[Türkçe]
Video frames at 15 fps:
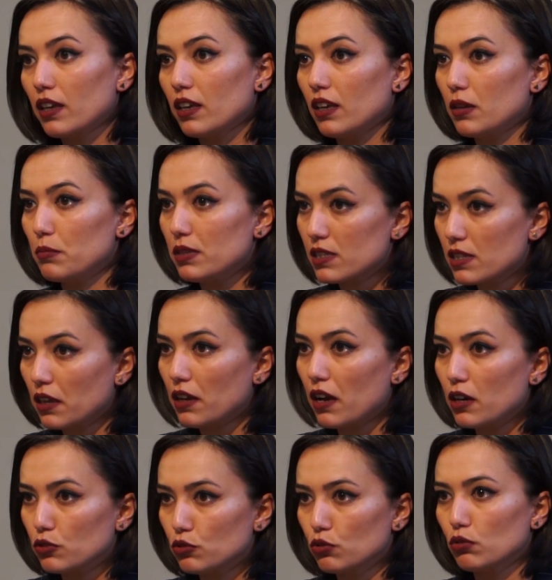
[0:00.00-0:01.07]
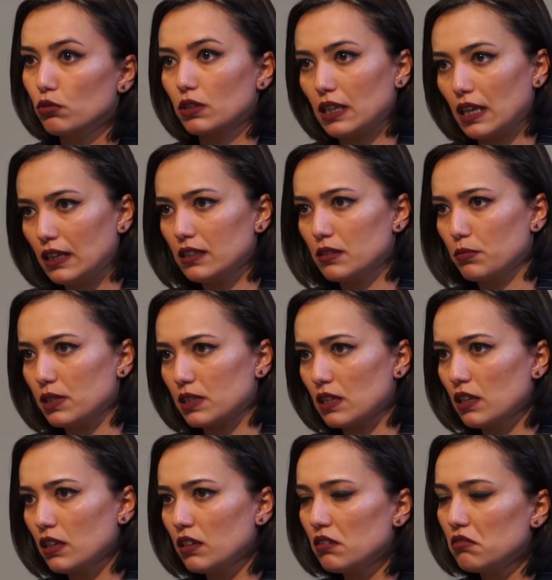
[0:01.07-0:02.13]
E, bir senaryo gelir
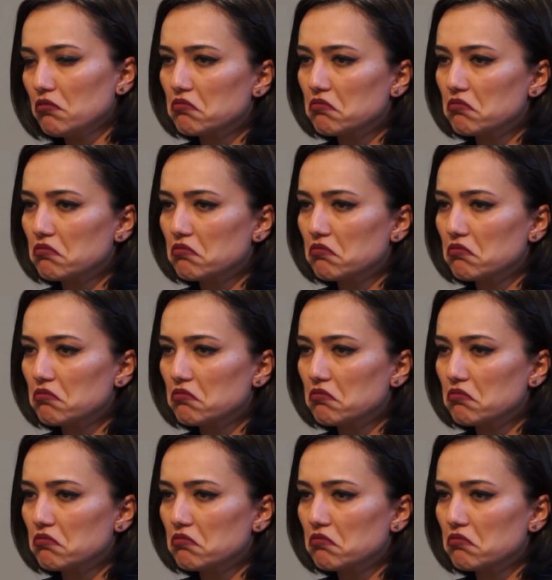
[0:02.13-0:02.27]
bize